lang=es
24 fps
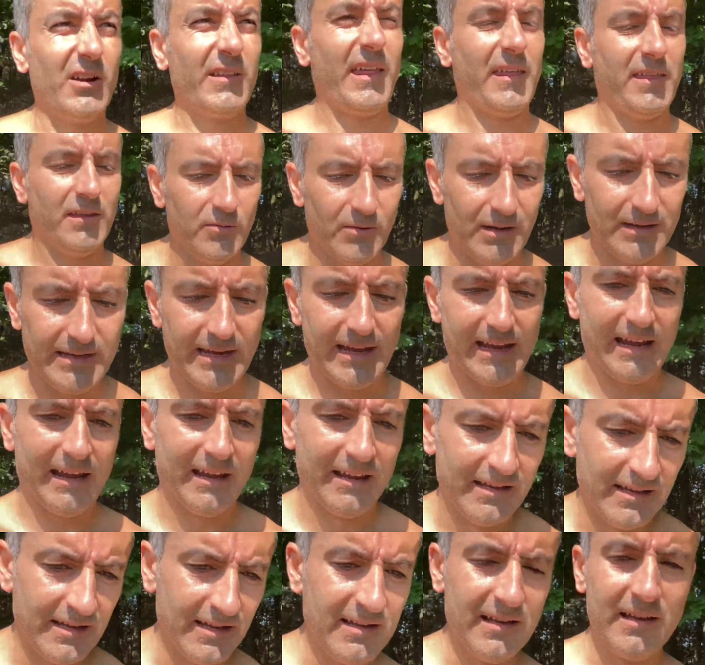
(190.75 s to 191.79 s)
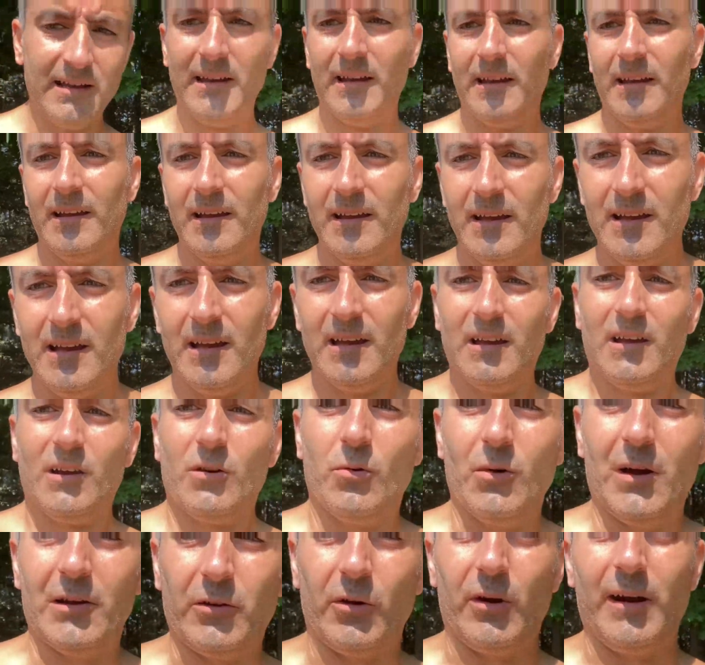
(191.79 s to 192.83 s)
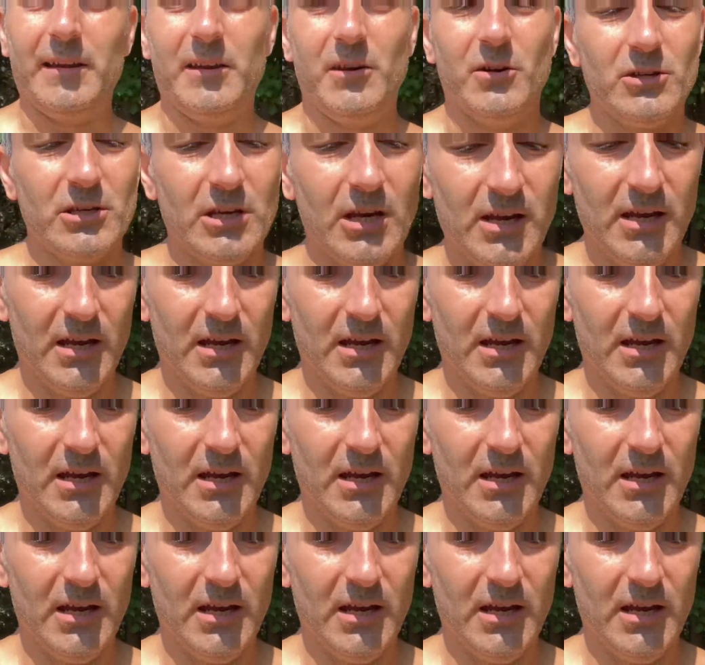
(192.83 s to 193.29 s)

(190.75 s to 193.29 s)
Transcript: de hace igual ya cuatro años,